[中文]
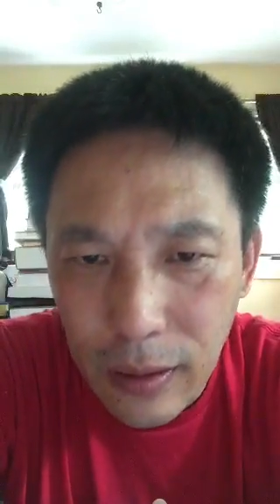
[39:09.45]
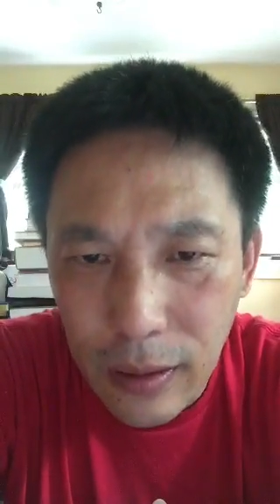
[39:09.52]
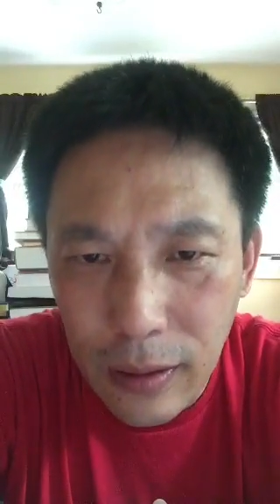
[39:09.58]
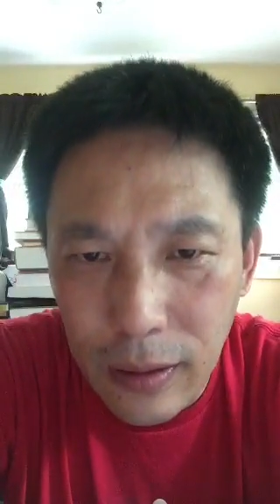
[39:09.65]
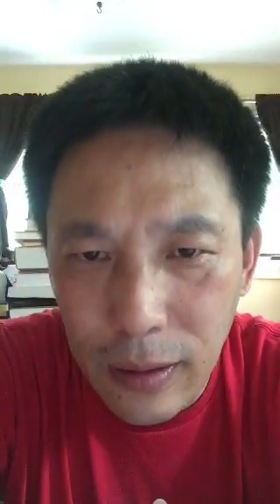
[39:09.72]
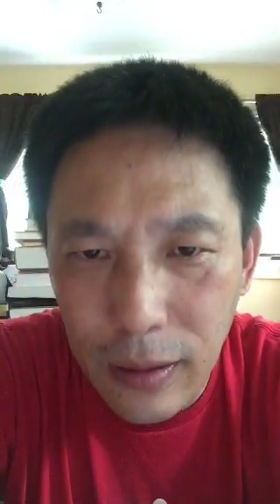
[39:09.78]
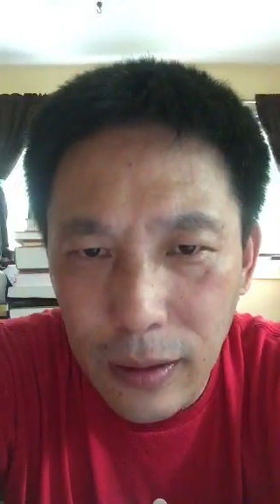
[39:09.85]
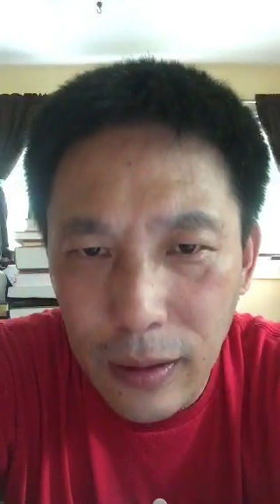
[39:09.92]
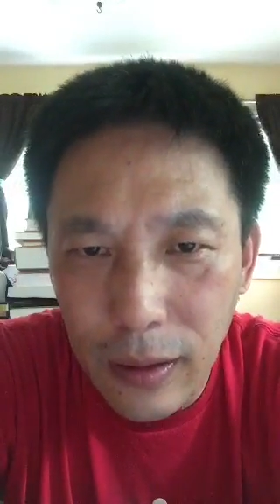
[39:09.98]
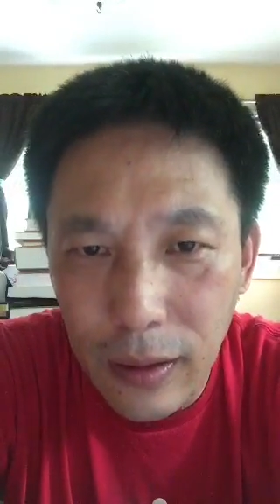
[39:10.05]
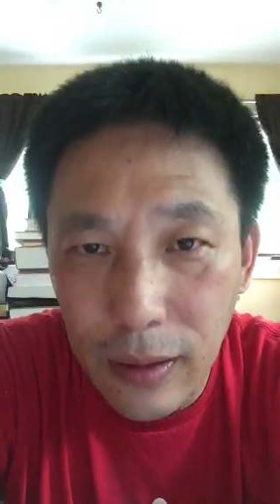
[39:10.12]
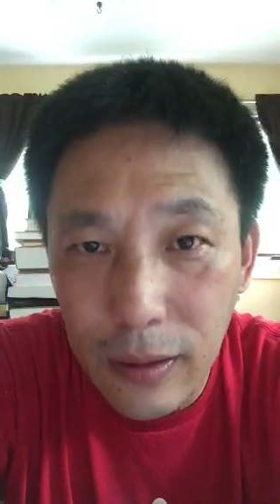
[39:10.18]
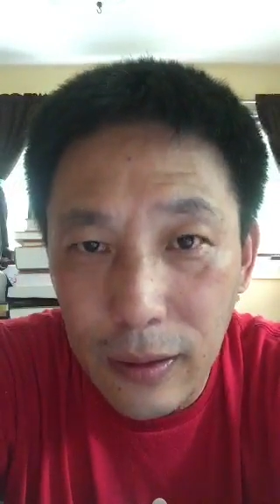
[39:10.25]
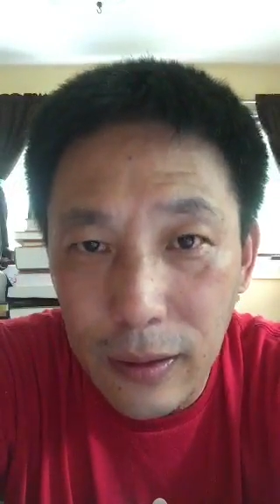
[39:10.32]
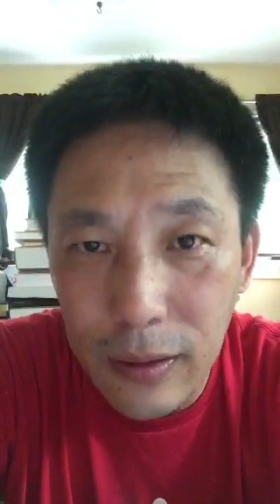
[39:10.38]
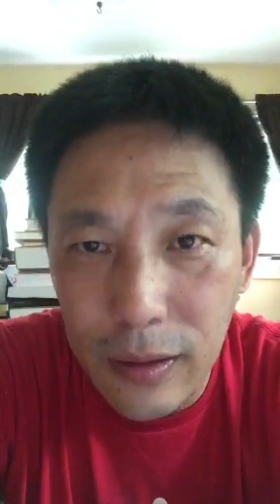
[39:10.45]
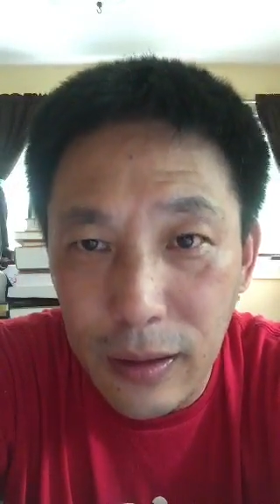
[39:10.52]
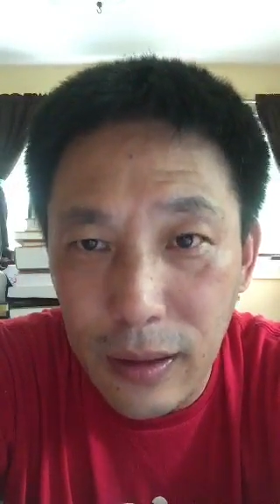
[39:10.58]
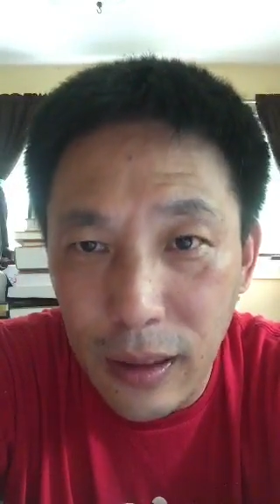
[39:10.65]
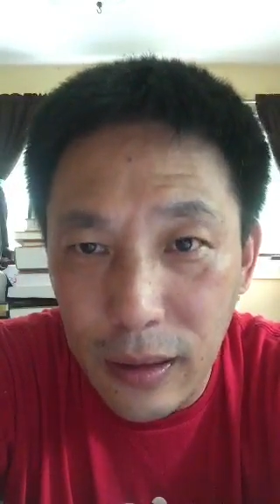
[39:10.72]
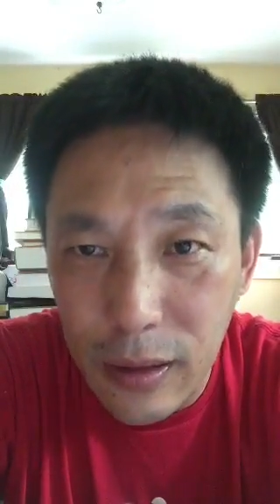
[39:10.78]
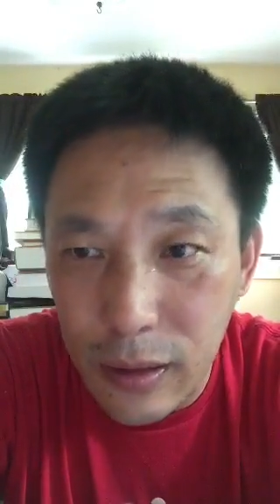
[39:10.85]
呃，
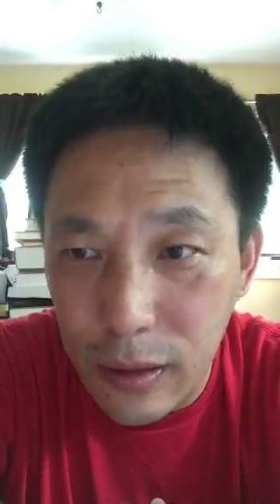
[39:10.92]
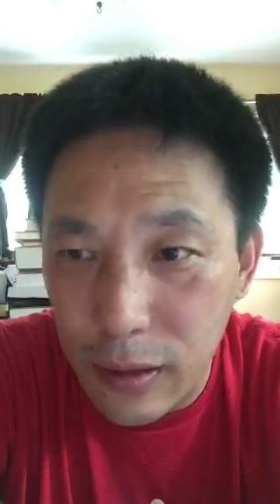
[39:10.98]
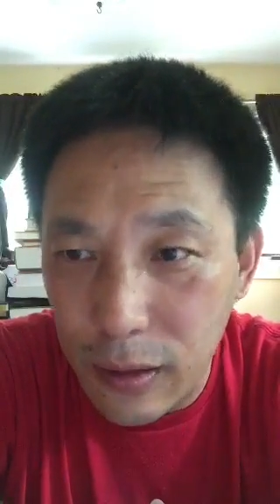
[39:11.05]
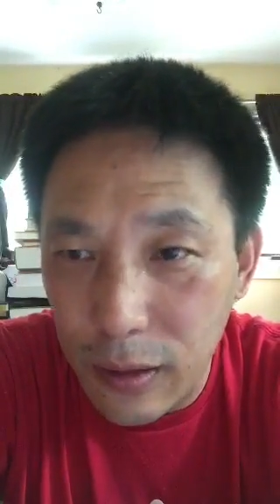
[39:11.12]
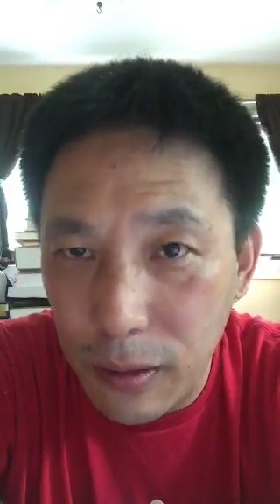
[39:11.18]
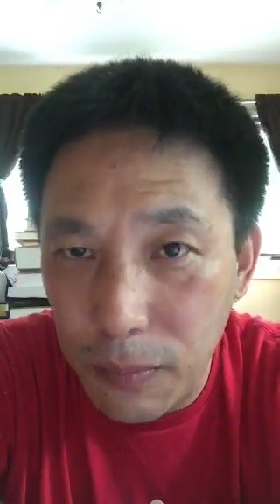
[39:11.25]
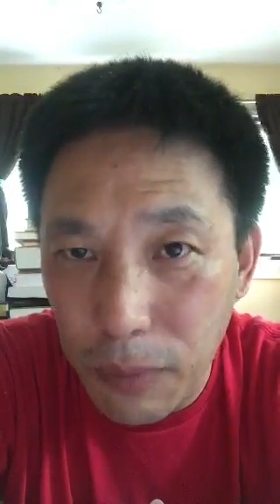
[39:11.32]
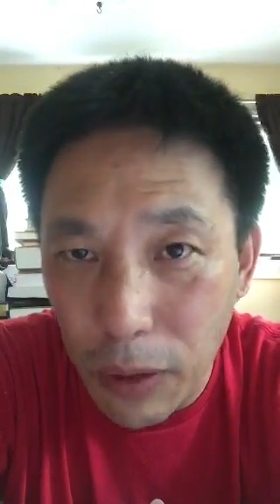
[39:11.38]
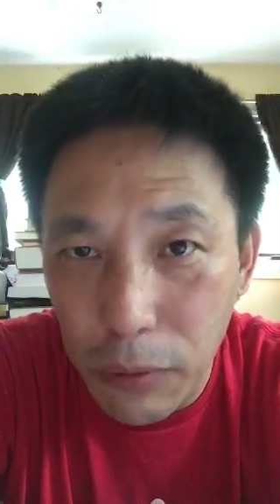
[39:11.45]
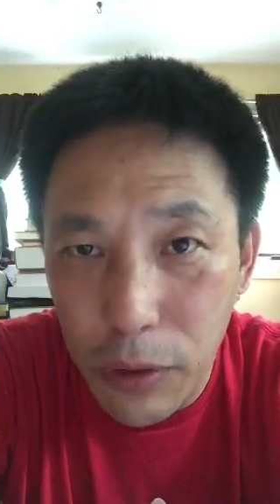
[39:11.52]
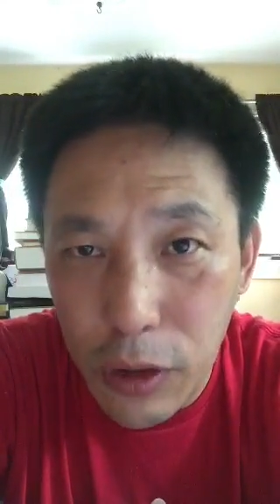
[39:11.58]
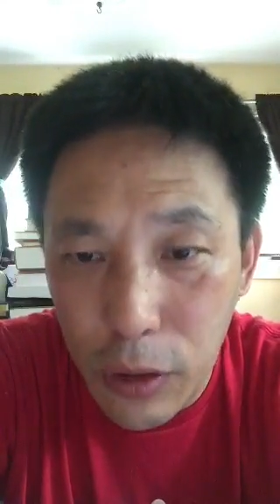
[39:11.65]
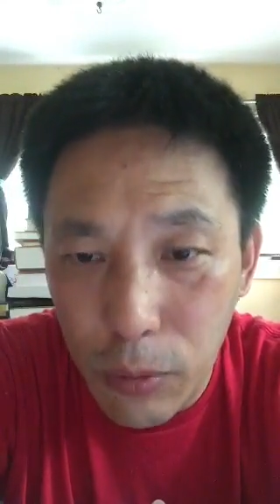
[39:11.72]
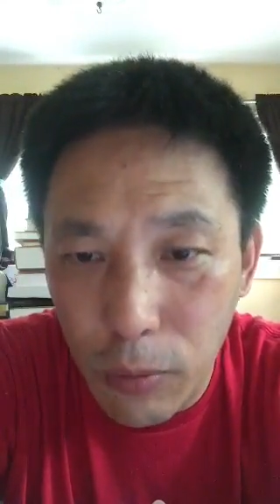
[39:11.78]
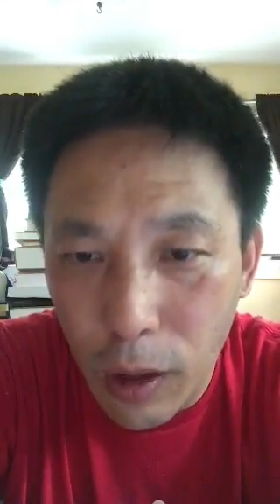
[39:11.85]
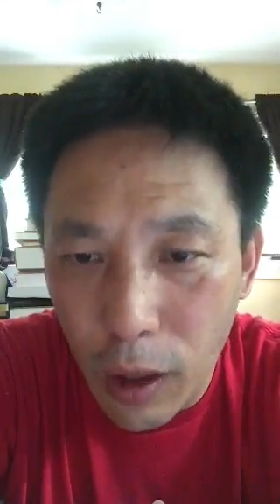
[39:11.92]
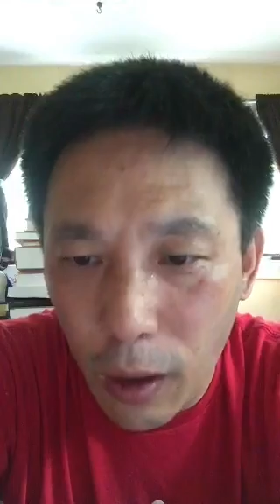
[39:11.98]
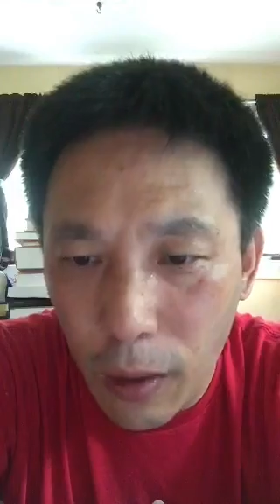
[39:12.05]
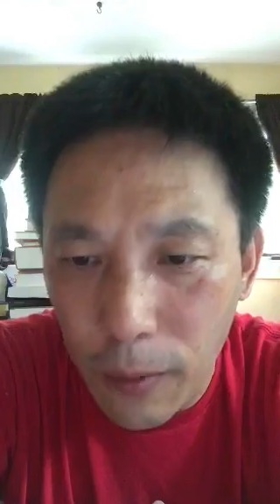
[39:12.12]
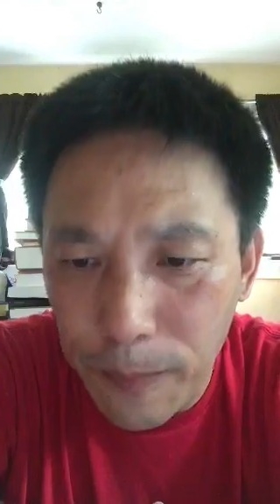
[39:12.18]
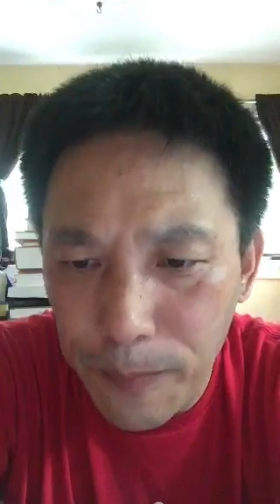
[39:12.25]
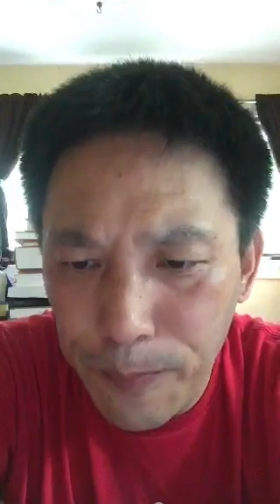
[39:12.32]
今天是八月十五
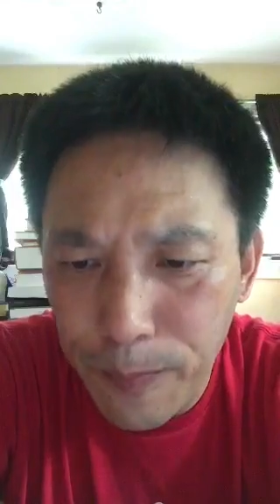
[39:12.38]
号，